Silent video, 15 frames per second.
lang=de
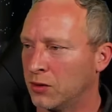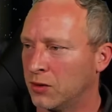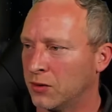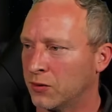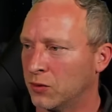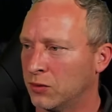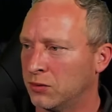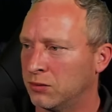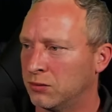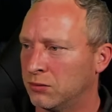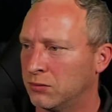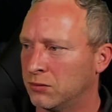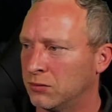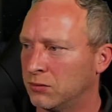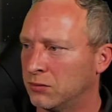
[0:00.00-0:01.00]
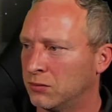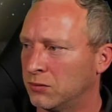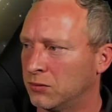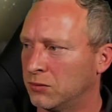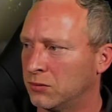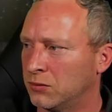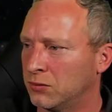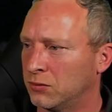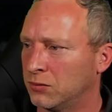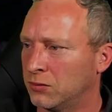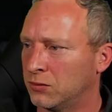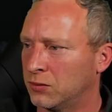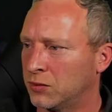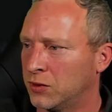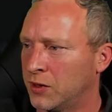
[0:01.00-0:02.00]
Also
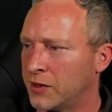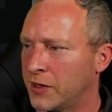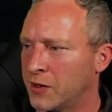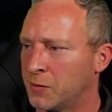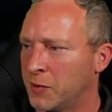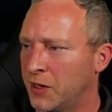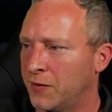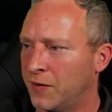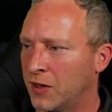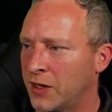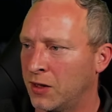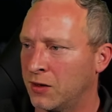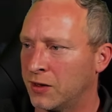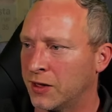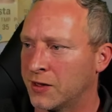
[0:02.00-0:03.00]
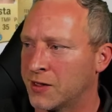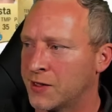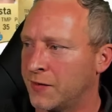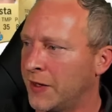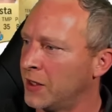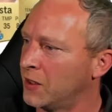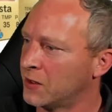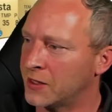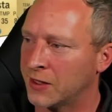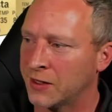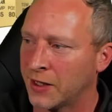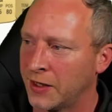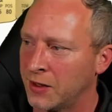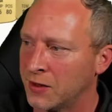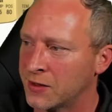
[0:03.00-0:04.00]
ist jetzt erstmal nicht verkehrt. Die ganzen 82er,
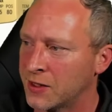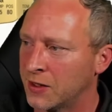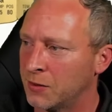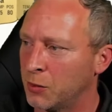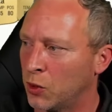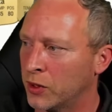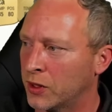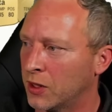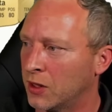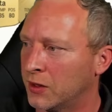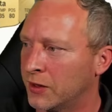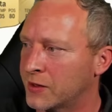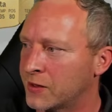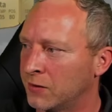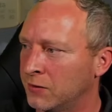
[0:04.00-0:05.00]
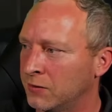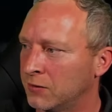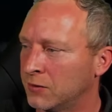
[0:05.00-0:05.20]
83er, die brauche ich alle jetzt.